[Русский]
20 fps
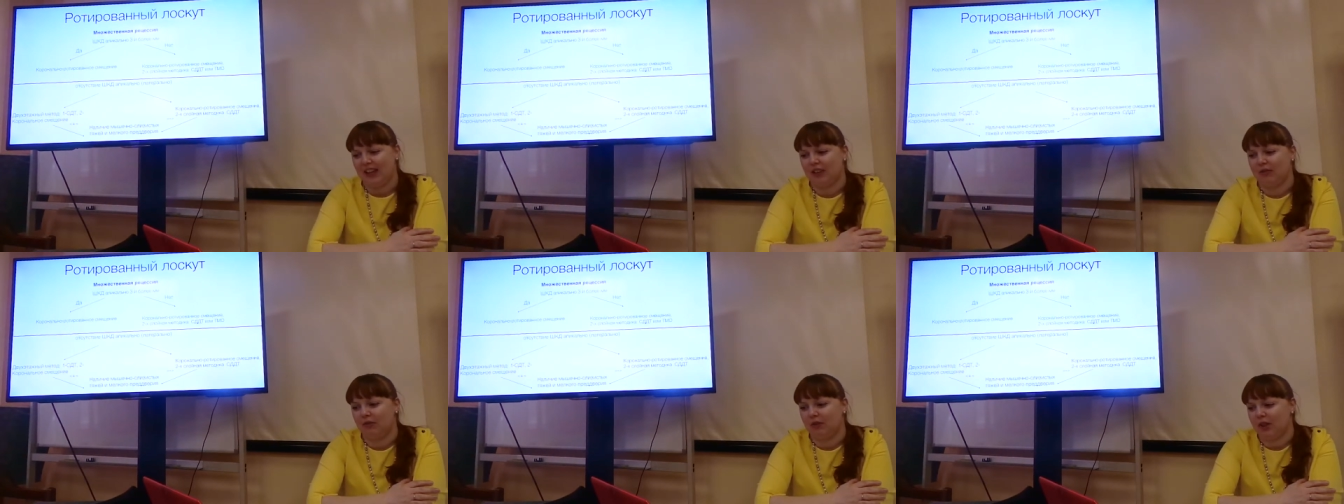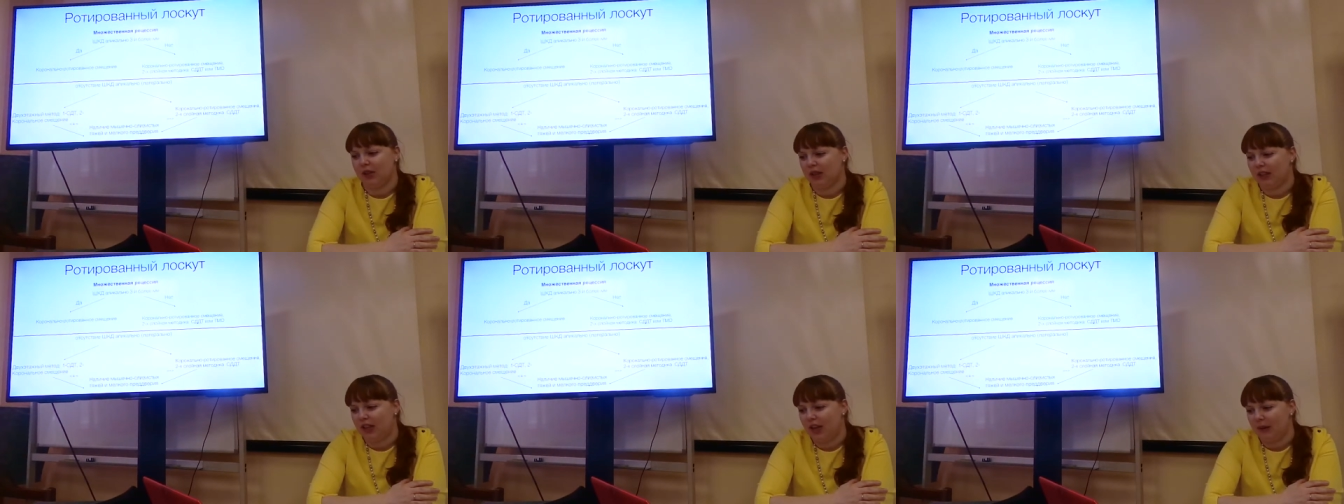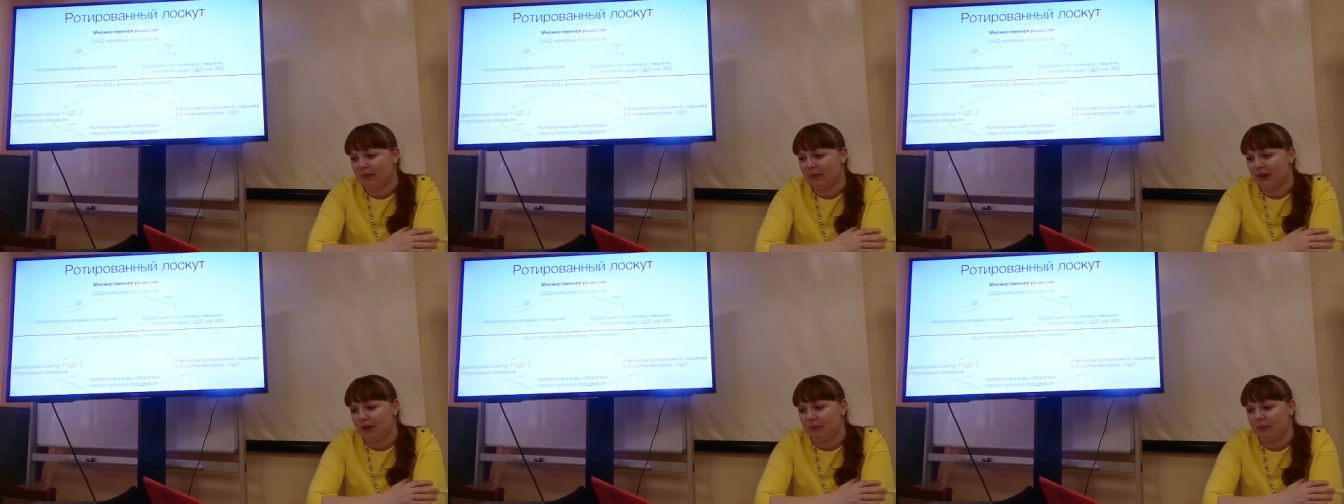
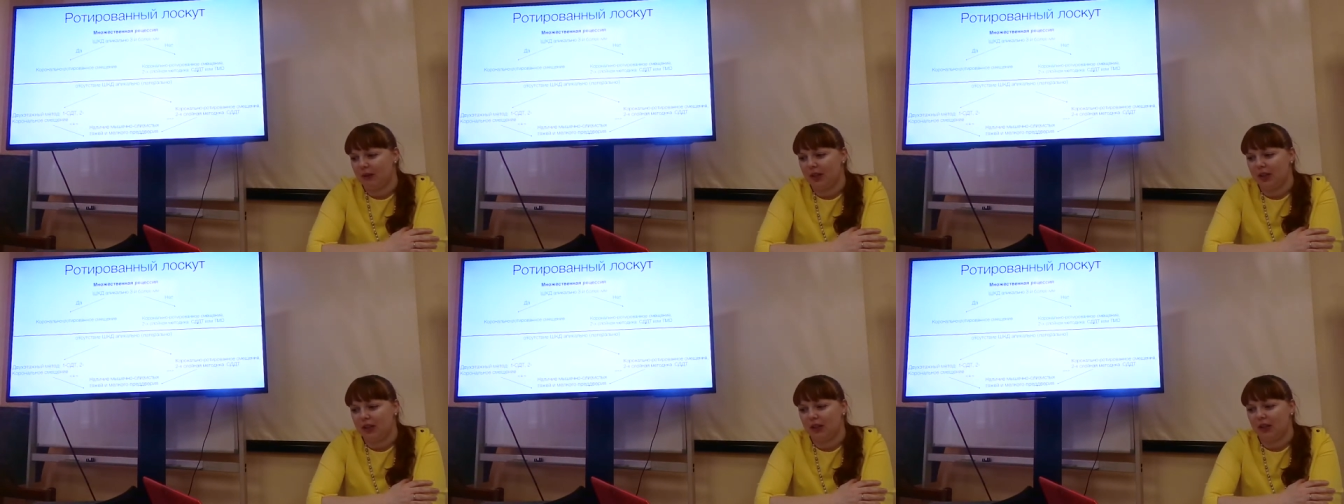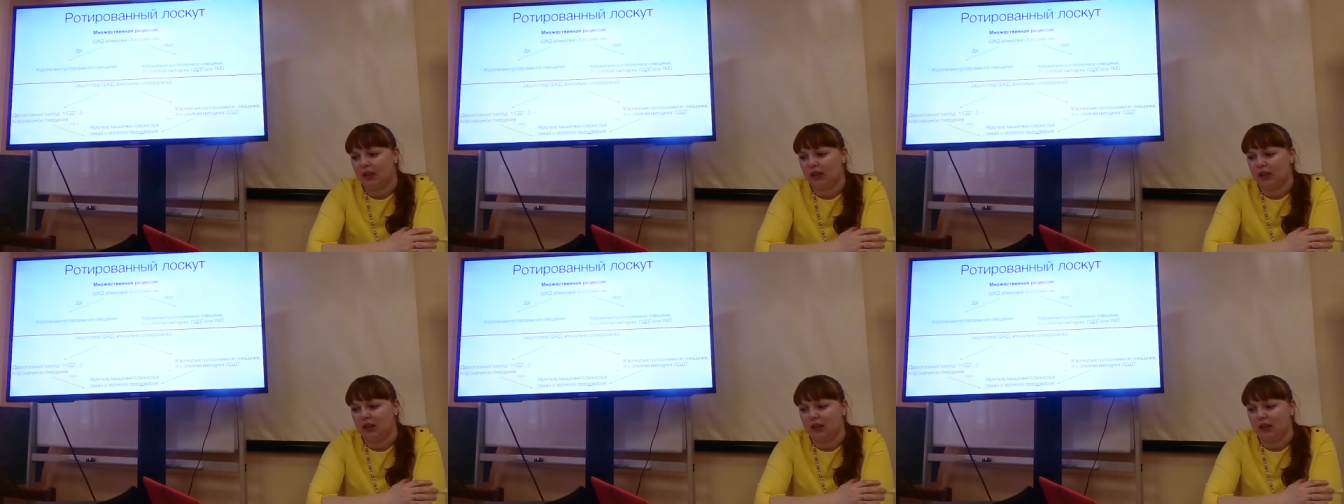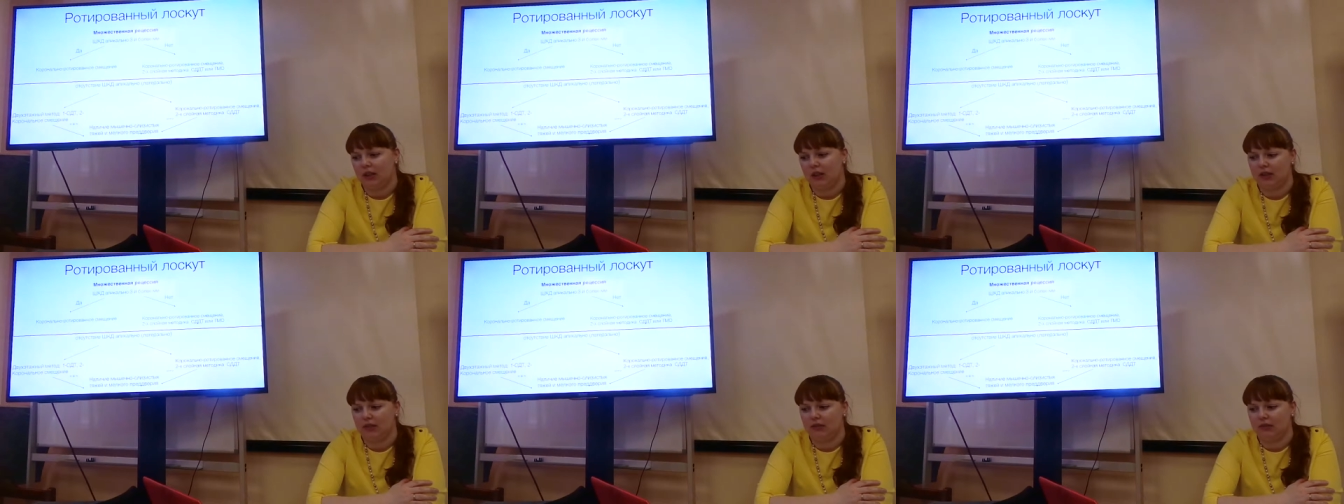Двухэтапный метод –
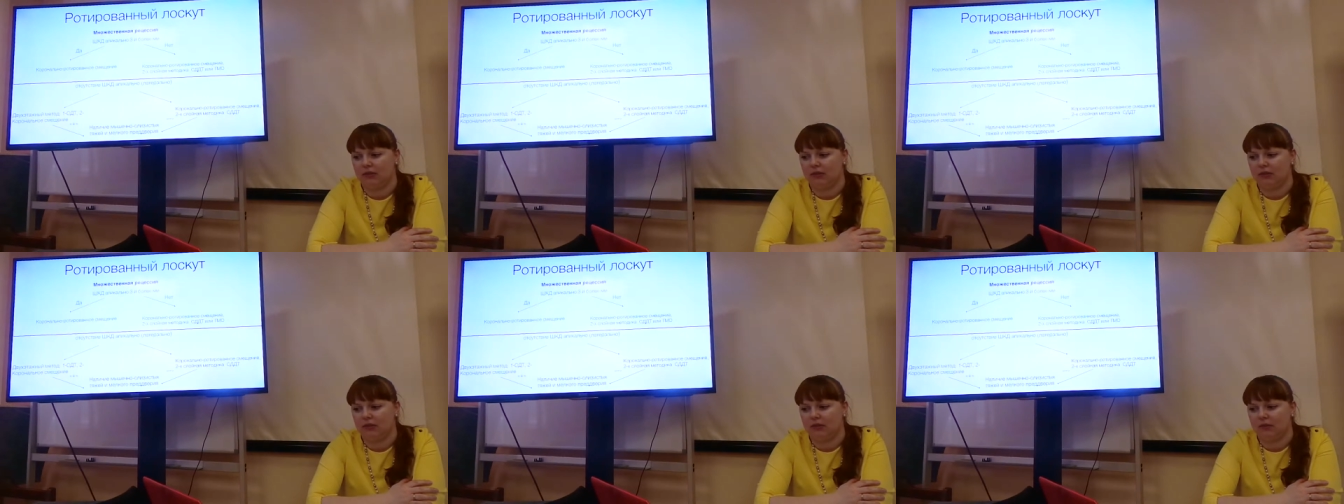это